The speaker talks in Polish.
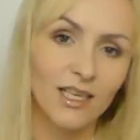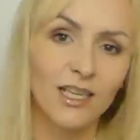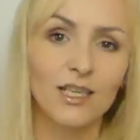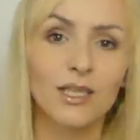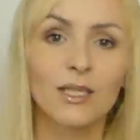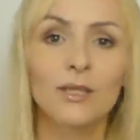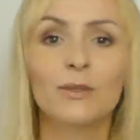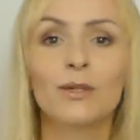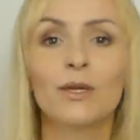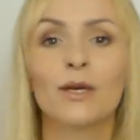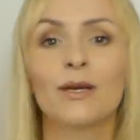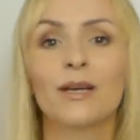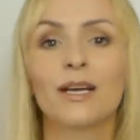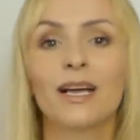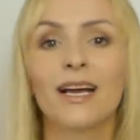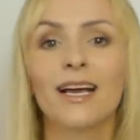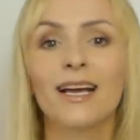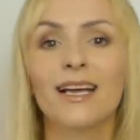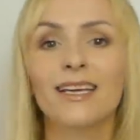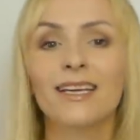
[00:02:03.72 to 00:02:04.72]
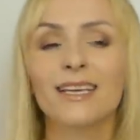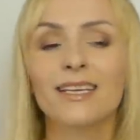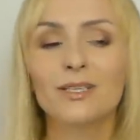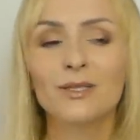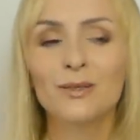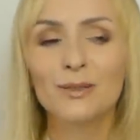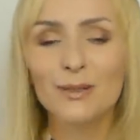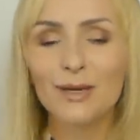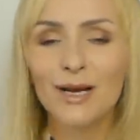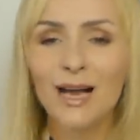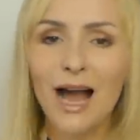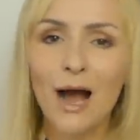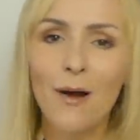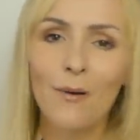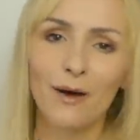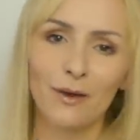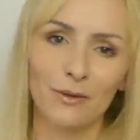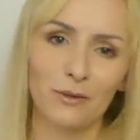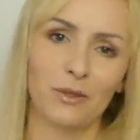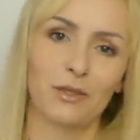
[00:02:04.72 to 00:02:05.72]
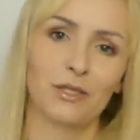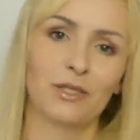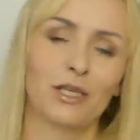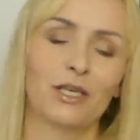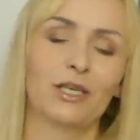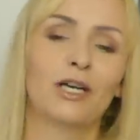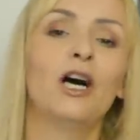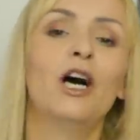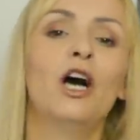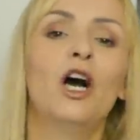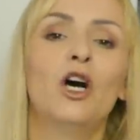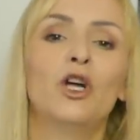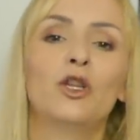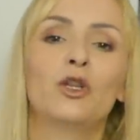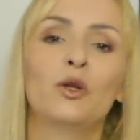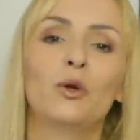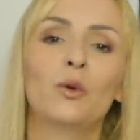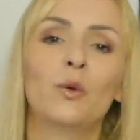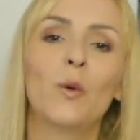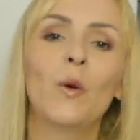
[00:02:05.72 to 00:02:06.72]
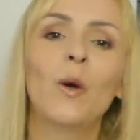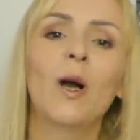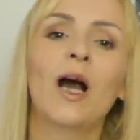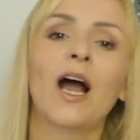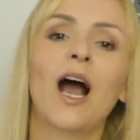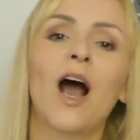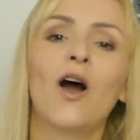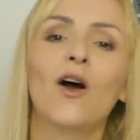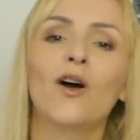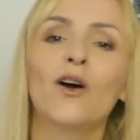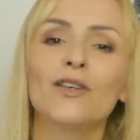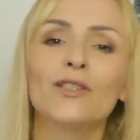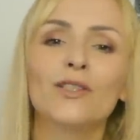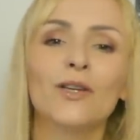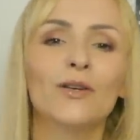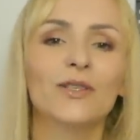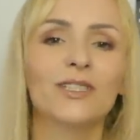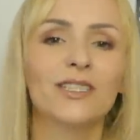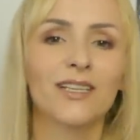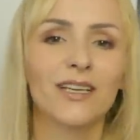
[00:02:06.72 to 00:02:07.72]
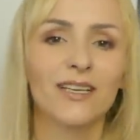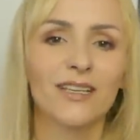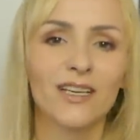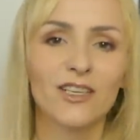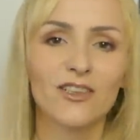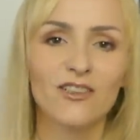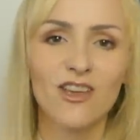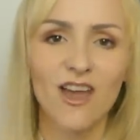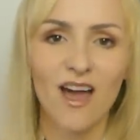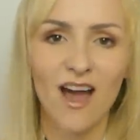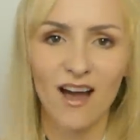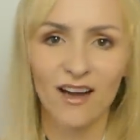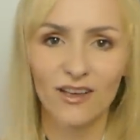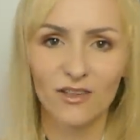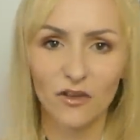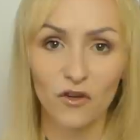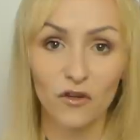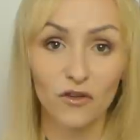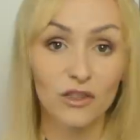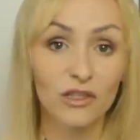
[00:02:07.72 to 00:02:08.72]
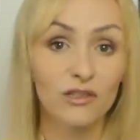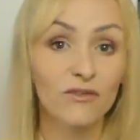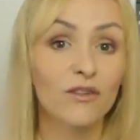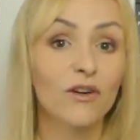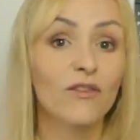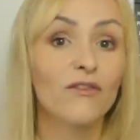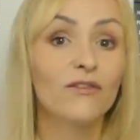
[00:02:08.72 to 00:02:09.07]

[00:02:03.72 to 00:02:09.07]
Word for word: jedną drogę i szukała różnych dróg, choć ostatecznie aktorstwo